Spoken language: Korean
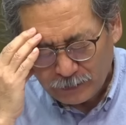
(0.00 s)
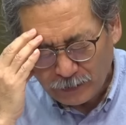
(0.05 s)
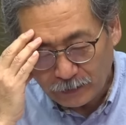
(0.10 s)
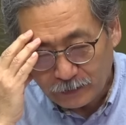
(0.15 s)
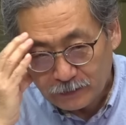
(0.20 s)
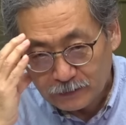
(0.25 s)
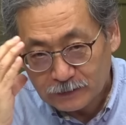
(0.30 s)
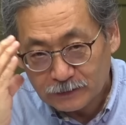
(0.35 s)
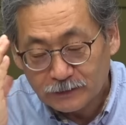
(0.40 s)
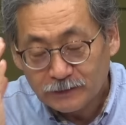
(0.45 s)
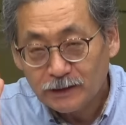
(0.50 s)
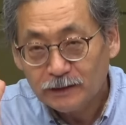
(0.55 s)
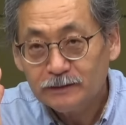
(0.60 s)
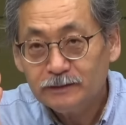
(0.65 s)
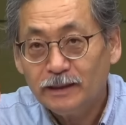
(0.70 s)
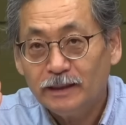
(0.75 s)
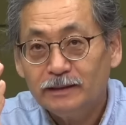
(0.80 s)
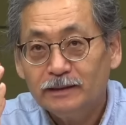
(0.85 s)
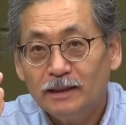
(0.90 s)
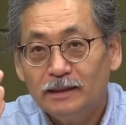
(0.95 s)
옛, 이제는
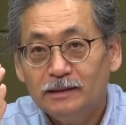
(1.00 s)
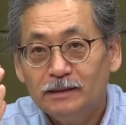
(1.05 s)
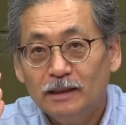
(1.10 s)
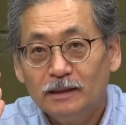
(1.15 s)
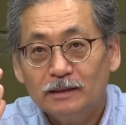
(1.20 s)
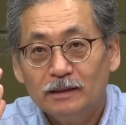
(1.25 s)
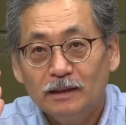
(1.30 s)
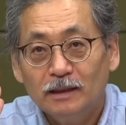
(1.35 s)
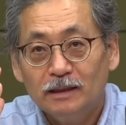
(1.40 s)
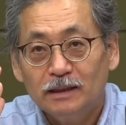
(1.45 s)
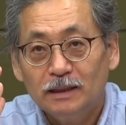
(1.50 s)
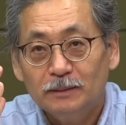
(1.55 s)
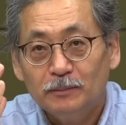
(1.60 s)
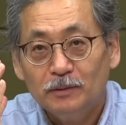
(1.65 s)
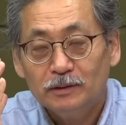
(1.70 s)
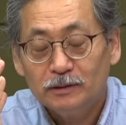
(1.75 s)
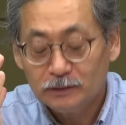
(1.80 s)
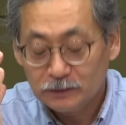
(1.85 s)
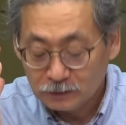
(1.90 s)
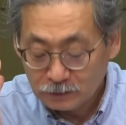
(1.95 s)
옛날 이야기가
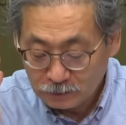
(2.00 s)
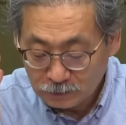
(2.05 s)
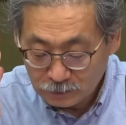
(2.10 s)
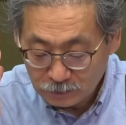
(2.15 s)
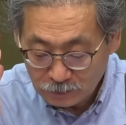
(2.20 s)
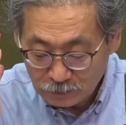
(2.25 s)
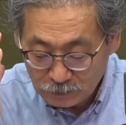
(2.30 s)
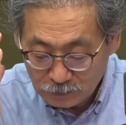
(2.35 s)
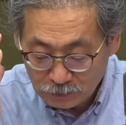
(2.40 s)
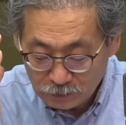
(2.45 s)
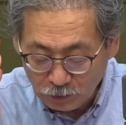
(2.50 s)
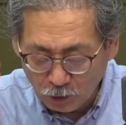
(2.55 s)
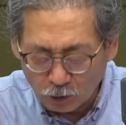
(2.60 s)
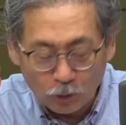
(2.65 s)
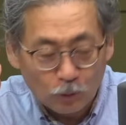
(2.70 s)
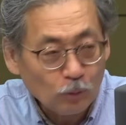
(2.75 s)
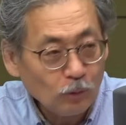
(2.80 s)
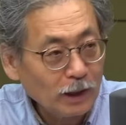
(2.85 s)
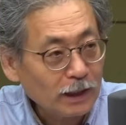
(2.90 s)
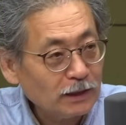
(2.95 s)
돼버린 예,
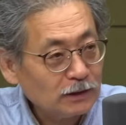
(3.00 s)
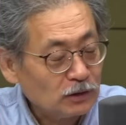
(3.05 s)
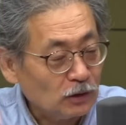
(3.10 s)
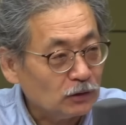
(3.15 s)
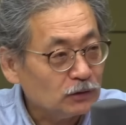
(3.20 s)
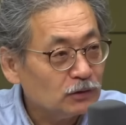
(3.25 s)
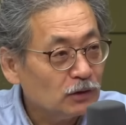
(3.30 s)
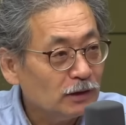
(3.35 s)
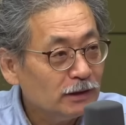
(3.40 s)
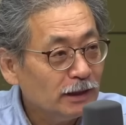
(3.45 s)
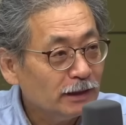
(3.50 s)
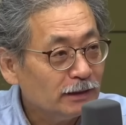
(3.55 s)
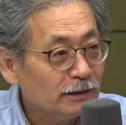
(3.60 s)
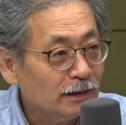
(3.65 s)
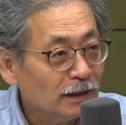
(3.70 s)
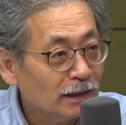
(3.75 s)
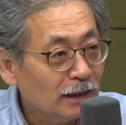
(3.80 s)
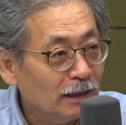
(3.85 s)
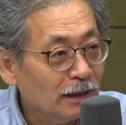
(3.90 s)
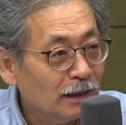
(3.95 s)
영광의 전설 얘기를
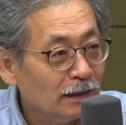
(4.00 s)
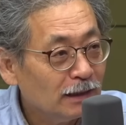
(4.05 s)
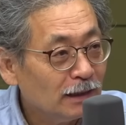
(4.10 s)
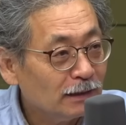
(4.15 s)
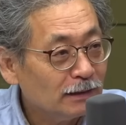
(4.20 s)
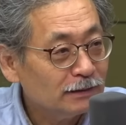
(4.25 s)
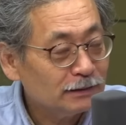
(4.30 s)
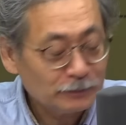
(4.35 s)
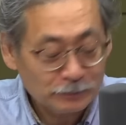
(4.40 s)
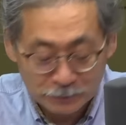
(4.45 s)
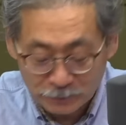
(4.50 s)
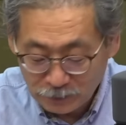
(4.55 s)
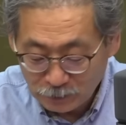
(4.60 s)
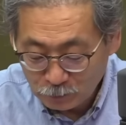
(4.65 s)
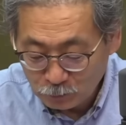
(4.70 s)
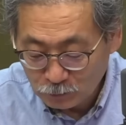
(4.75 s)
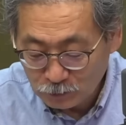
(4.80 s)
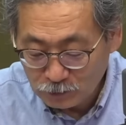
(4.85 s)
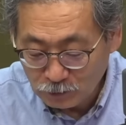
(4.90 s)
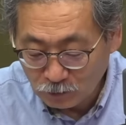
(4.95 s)
하나 어, 하겠습니다 어, 예,
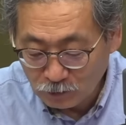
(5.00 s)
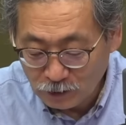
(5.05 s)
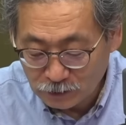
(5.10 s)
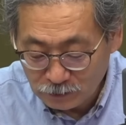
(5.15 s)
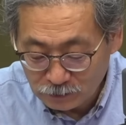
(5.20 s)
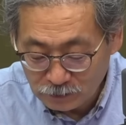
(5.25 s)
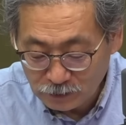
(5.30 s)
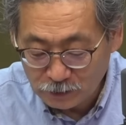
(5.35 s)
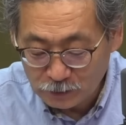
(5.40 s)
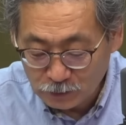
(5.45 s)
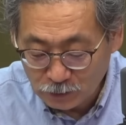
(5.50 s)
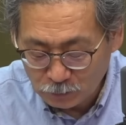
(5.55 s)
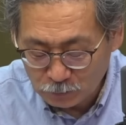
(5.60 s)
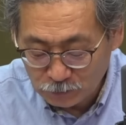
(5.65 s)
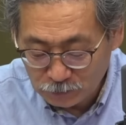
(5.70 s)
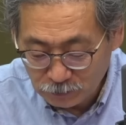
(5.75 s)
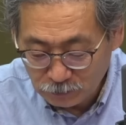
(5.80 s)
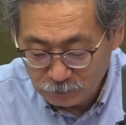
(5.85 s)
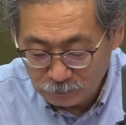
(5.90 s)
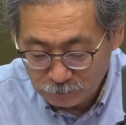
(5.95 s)
오늘 예. 영광 얘기 계속
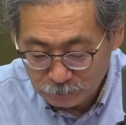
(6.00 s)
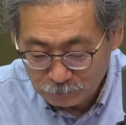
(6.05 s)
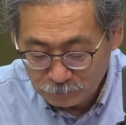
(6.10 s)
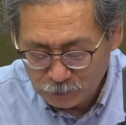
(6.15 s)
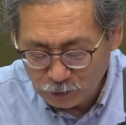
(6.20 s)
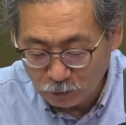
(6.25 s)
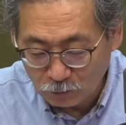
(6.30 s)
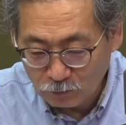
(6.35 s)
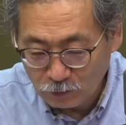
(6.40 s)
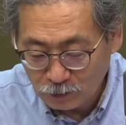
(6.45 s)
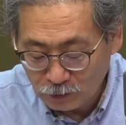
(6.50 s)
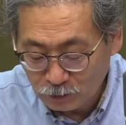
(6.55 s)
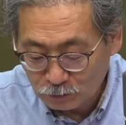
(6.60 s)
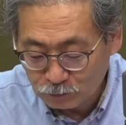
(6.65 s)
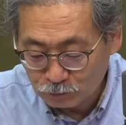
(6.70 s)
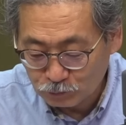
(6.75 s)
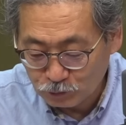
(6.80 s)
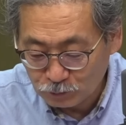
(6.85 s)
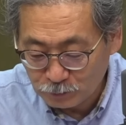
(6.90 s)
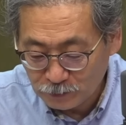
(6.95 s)
나오죠. 예. 영광하고
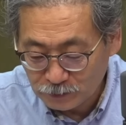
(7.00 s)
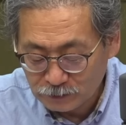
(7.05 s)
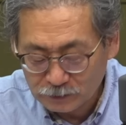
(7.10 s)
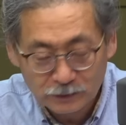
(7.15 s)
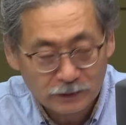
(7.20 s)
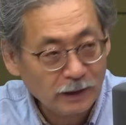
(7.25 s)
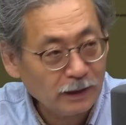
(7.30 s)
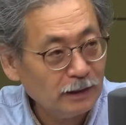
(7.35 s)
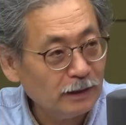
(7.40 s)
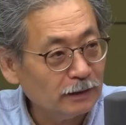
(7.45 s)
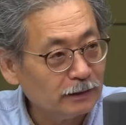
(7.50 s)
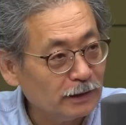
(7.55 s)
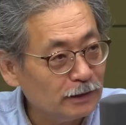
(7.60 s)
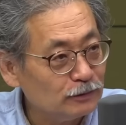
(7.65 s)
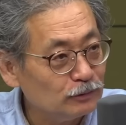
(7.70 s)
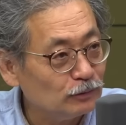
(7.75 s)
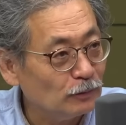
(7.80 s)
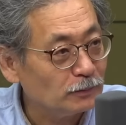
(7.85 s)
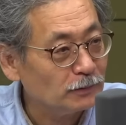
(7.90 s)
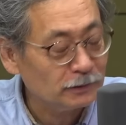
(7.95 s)
굴비는 굴비니 뗄래야
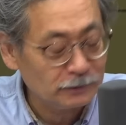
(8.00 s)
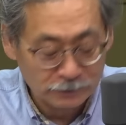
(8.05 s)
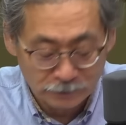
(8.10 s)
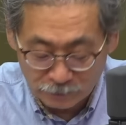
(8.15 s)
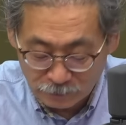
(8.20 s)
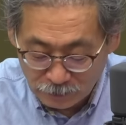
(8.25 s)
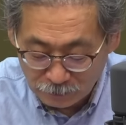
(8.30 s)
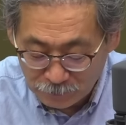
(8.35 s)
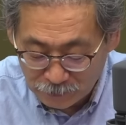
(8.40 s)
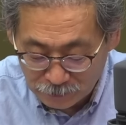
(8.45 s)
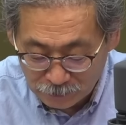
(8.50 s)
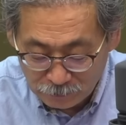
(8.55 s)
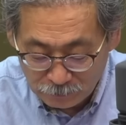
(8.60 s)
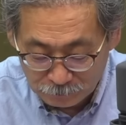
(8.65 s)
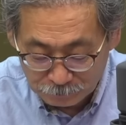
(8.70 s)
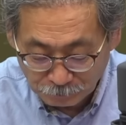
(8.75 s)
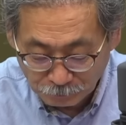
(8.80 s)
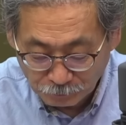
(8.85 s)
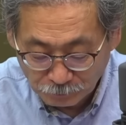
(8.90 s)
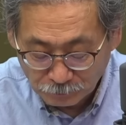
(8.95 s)
뗄수 없어서 그런가 봐요.
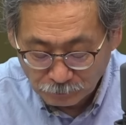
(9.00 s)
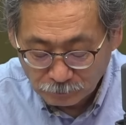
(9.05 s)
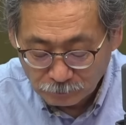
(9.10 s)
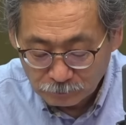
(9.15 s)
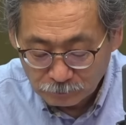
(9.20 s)
예.